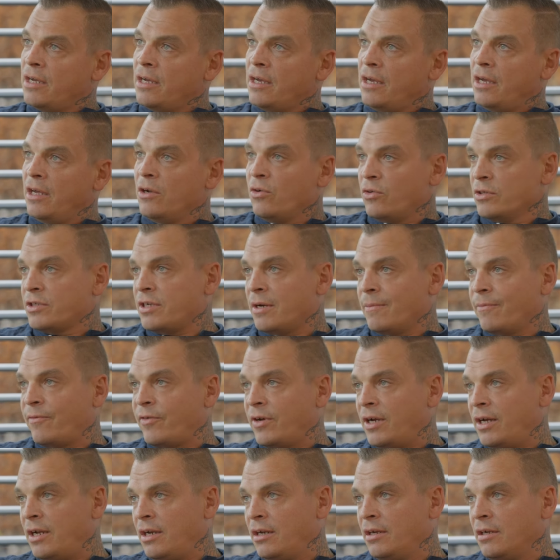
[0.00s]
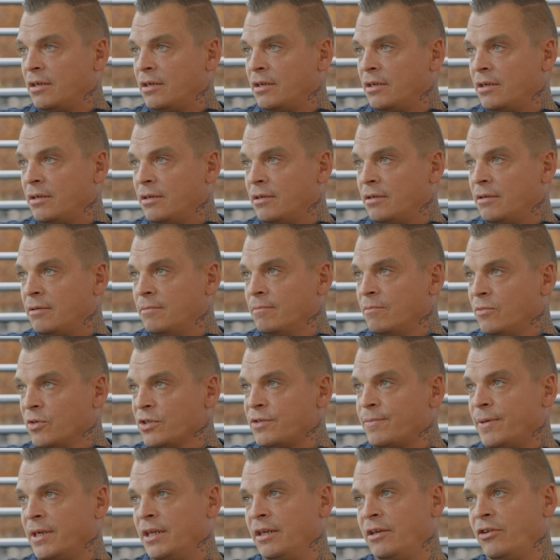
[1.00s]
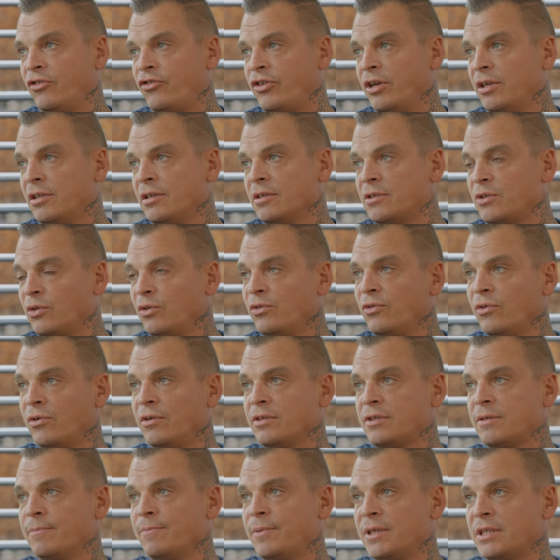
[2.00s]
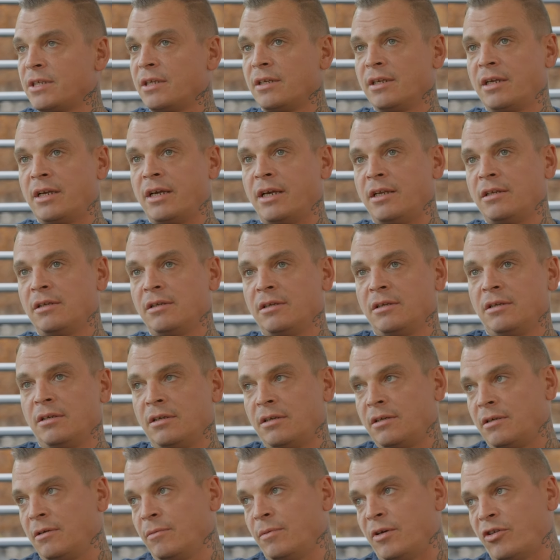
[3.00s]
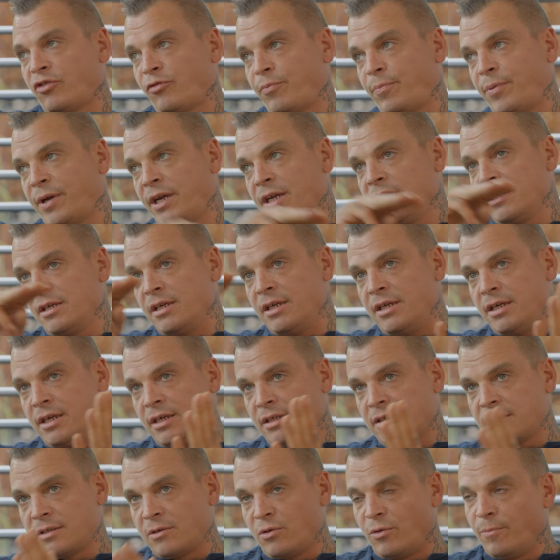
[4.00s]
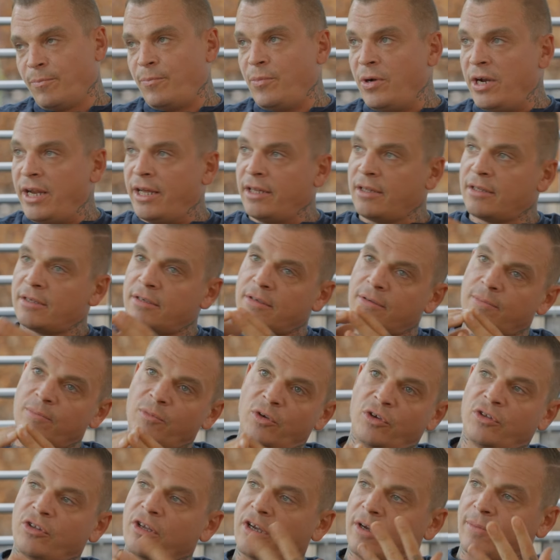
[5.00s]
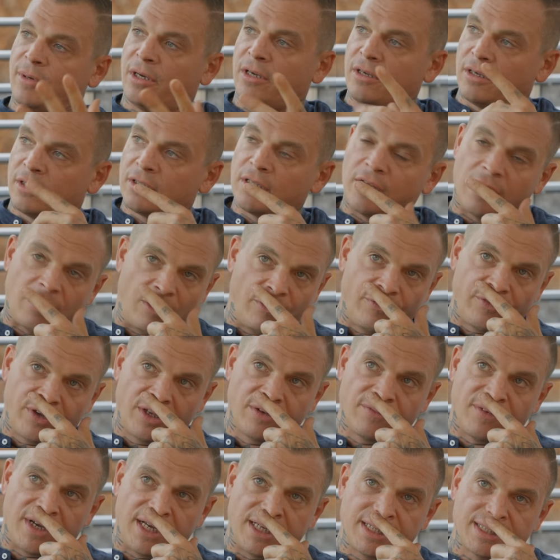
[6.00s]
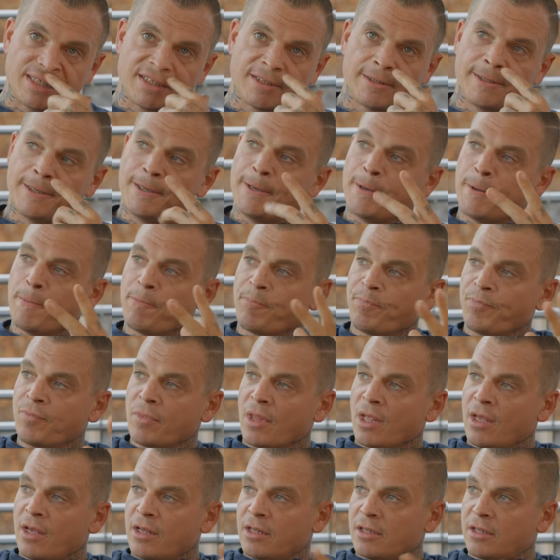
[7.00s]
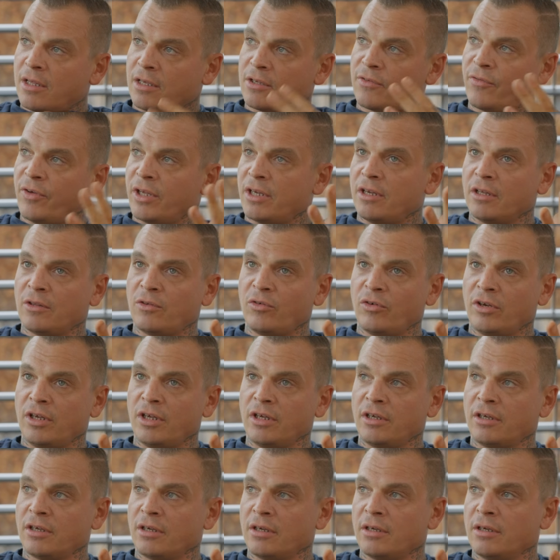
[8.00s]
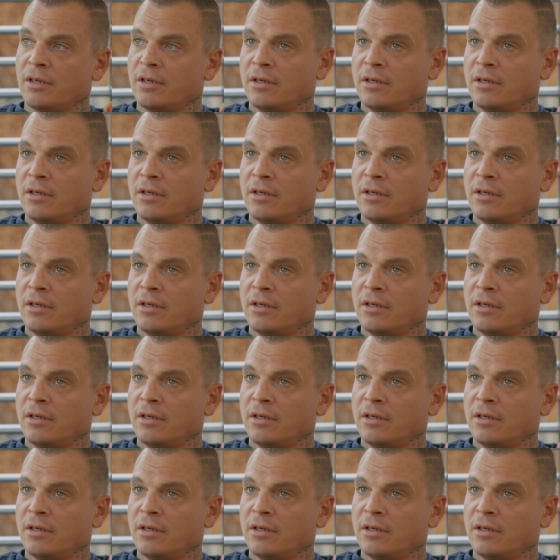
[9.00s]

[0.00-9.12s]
In unserem Fall muss man die Geschichte Südtirols ein bisschen kennen. Ich überspringe die jetzt komplett, möchte aber darauf hinweisen, dass wir natürlich